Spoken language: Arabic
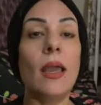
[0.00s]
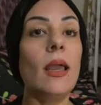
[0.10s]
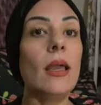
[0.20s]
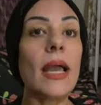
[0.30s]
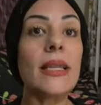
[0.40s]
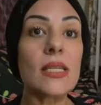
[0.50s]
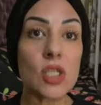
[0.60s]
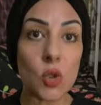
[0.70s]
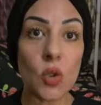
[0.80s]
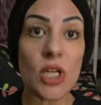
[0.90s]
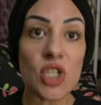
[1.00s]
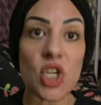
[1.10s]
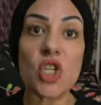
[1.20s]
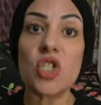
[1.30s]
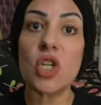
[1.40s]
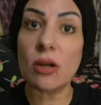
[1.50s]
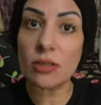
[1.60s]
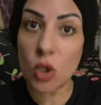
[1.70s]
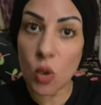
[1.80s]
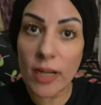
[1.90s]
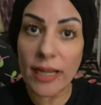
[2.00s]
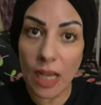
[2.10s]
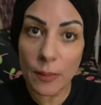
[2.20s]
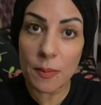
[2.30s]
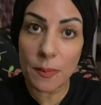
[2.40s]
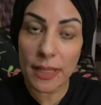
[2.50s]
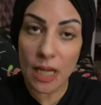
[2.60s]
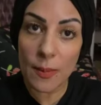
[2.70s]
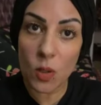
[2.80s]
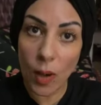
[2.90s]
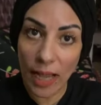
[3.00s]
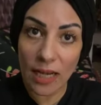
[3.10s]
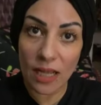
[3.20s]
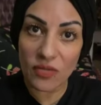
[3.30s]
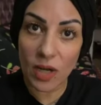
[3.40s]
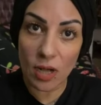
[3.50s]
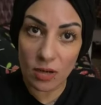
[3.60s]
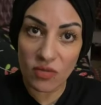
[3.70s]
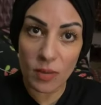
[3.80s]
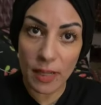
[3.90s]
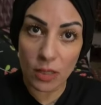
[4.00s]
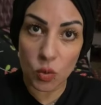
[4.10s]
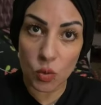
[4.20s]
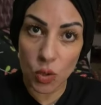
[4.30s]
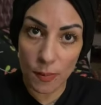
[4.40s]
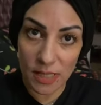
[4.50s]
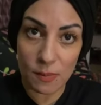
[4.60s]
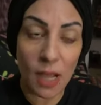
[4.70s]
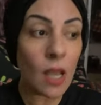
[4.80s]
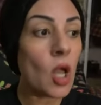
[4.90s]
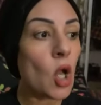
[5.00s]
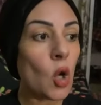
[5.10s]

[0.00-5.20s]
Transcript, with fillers: آه هينزلوا لي الشاشه عشان خاطر هو كان عامل برنامج وحلقه في العرافه مع دكتوره بسمه